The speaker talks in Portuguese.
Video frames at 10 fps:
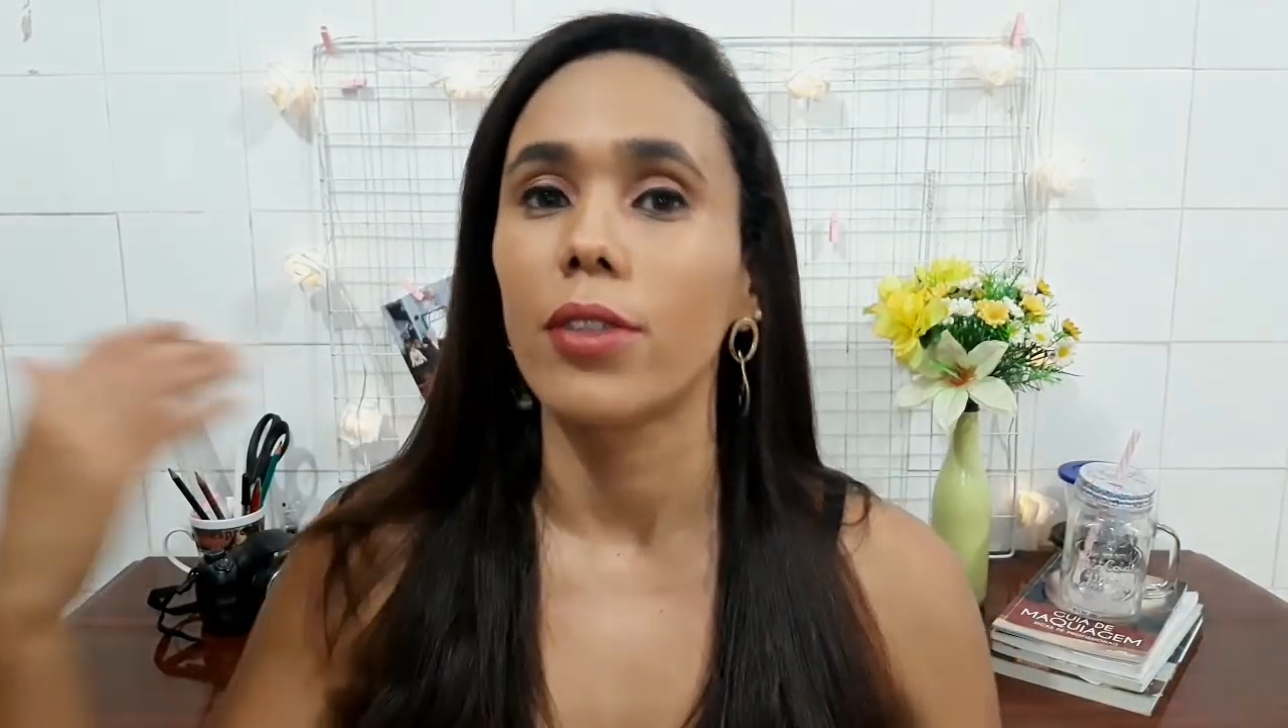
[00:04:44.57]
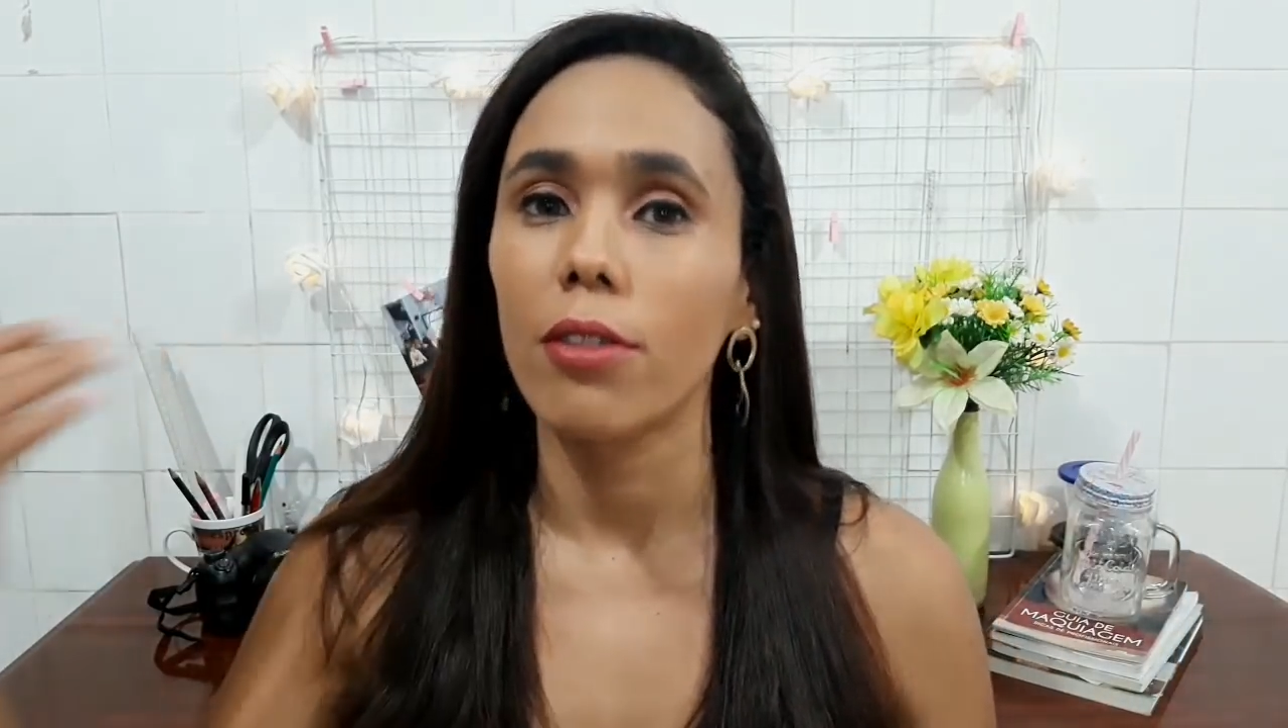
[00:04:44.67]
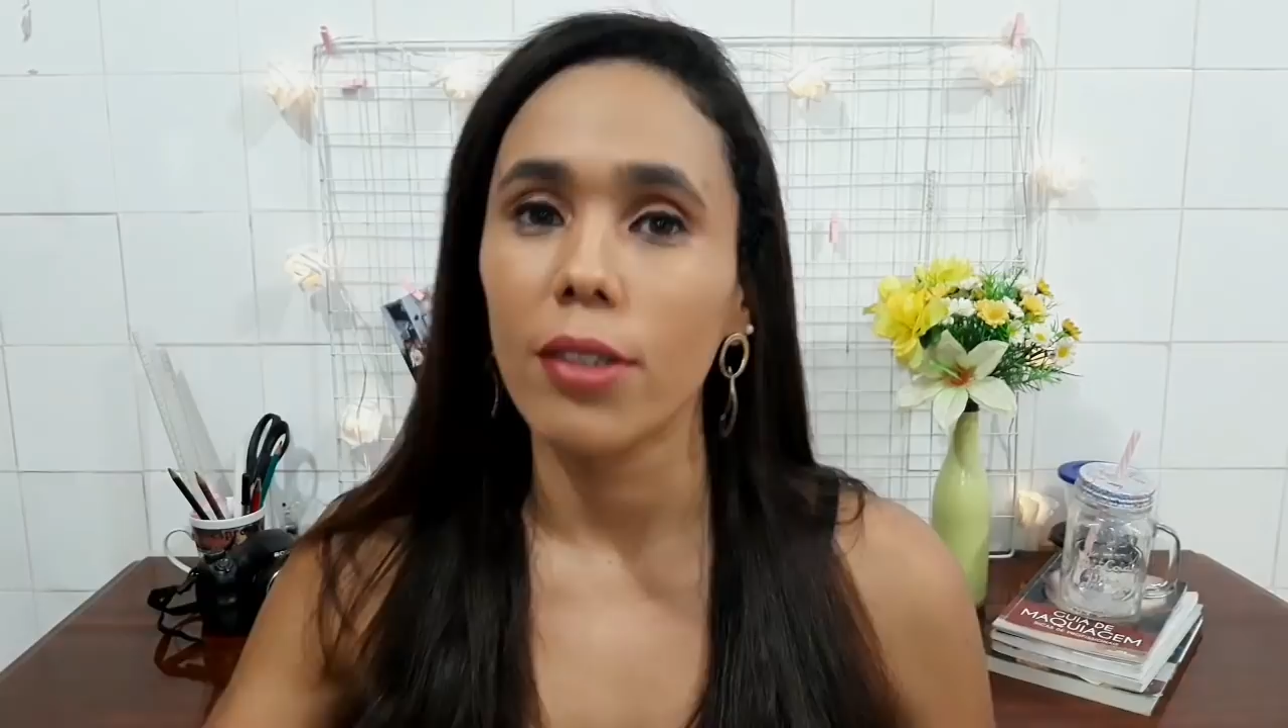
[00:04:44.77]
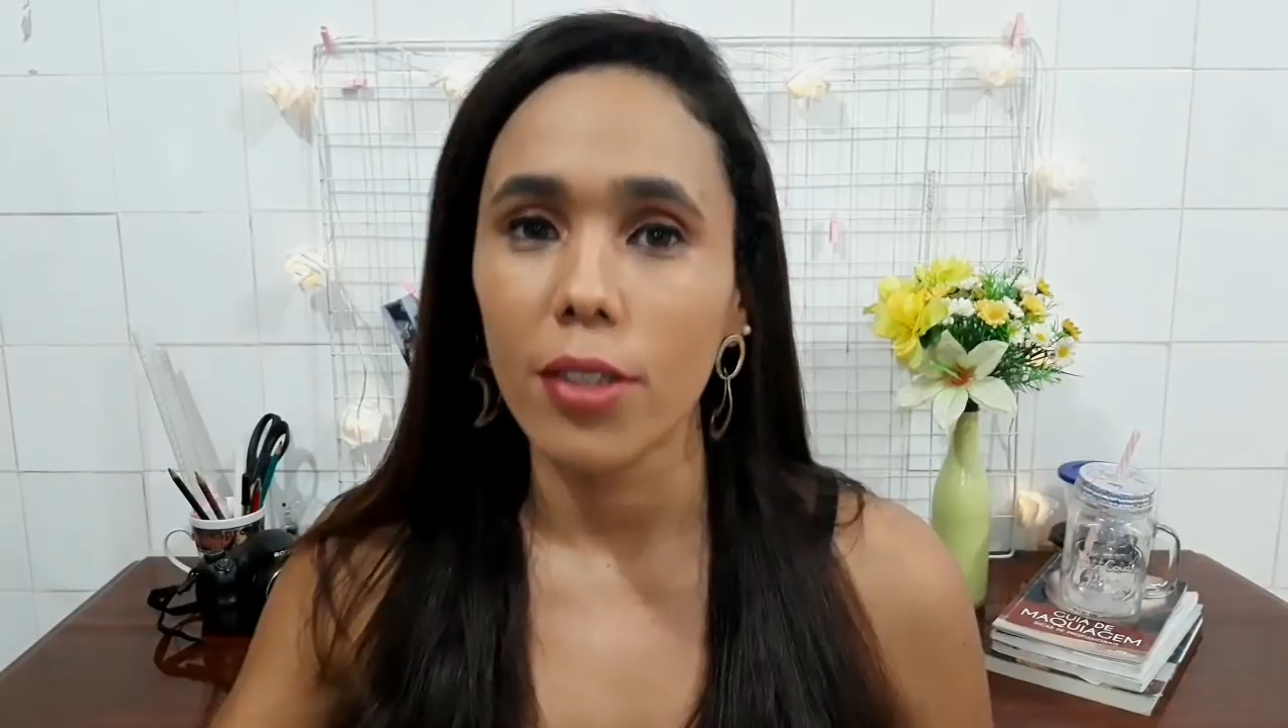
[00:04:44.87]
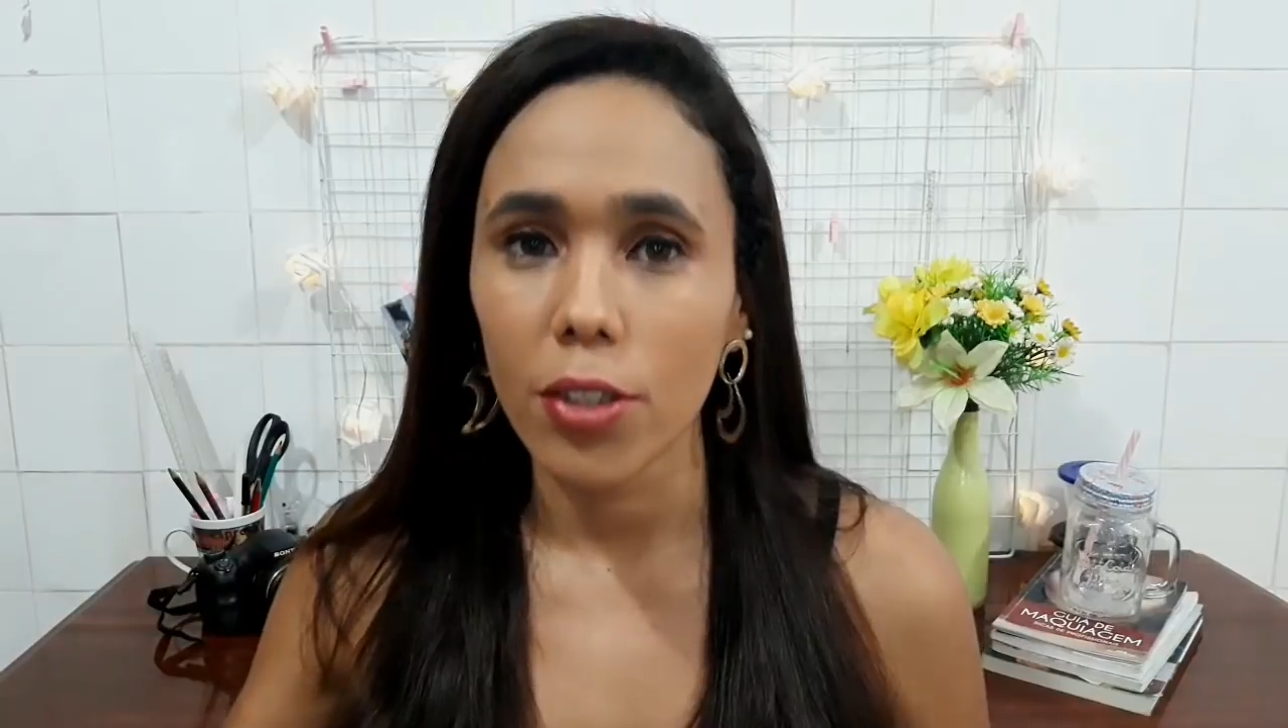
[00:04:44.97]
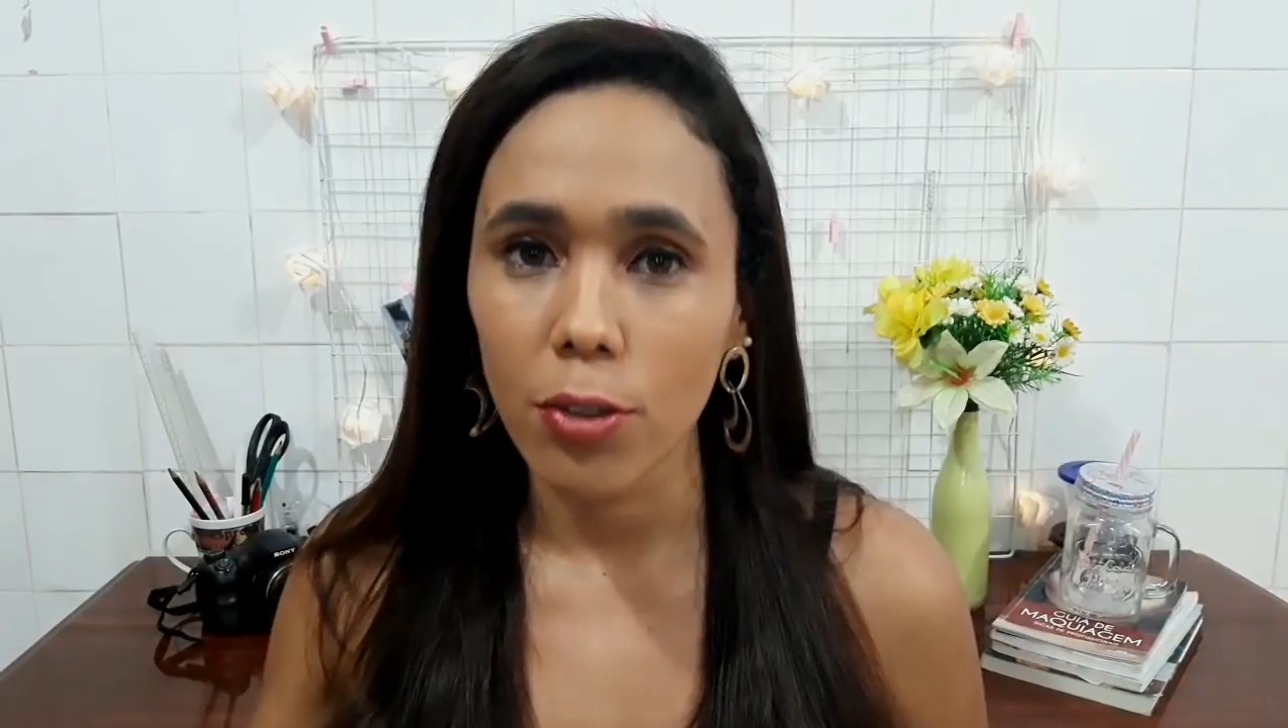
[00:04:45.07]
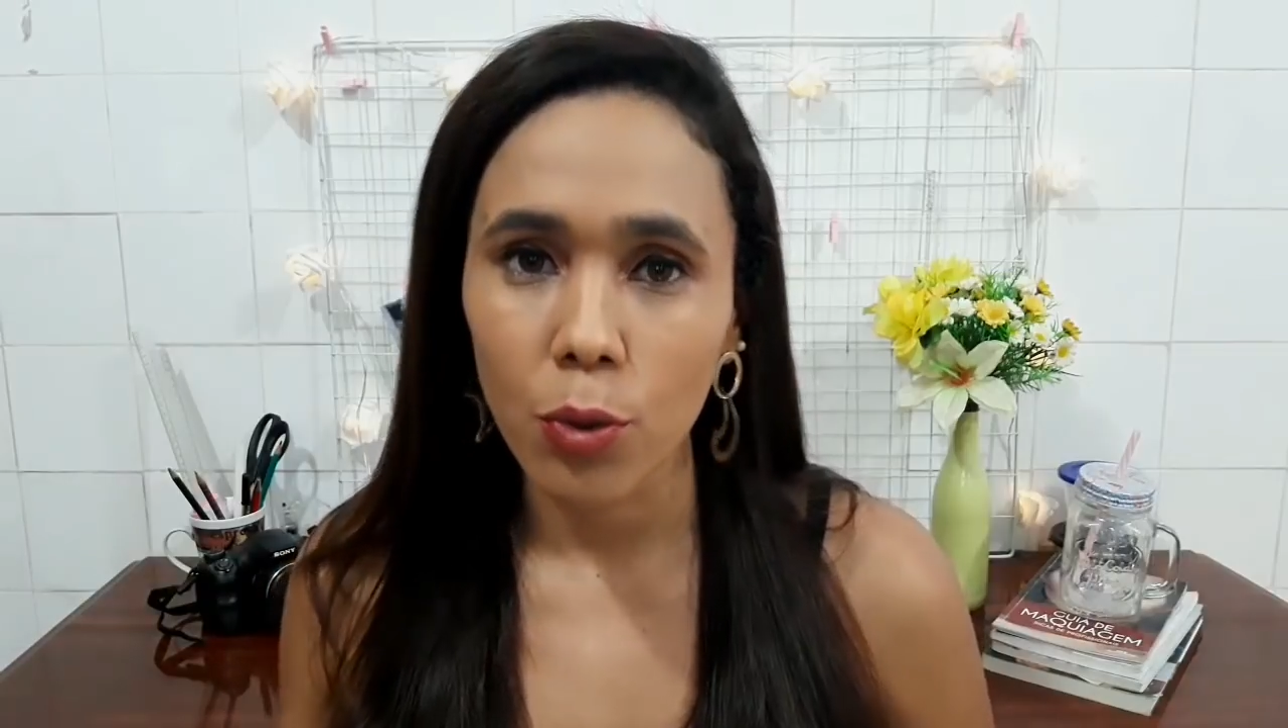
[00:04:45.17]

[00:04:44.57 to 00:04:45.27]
não existe